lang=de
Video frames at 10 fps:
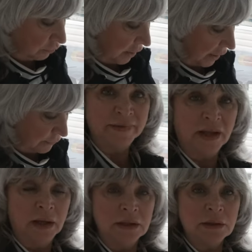bleiben.
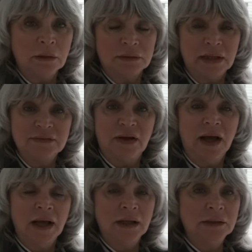So, das
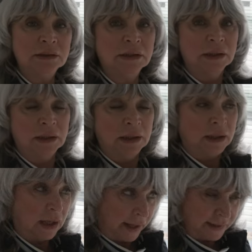war
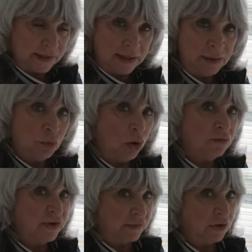ein Teil.
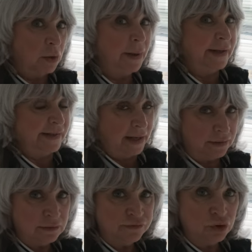Morgen fahren wir nochmal in die
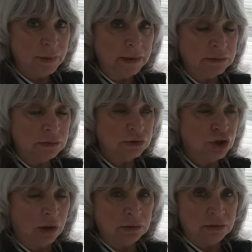andere Firma und
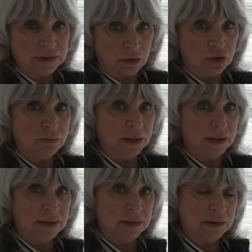schauen uns auch
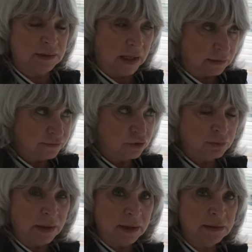nochmal eine andere
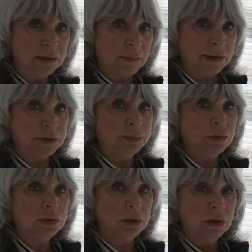Firma an in
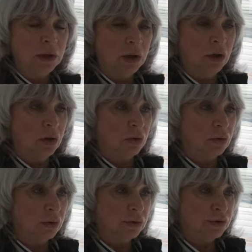Magdeburg.
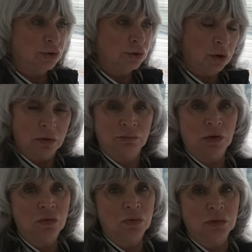Und ja,
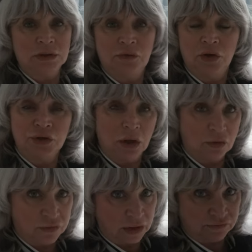mal gucken, dass wir euch da
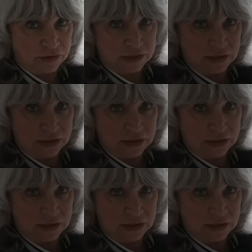auch vielleicht was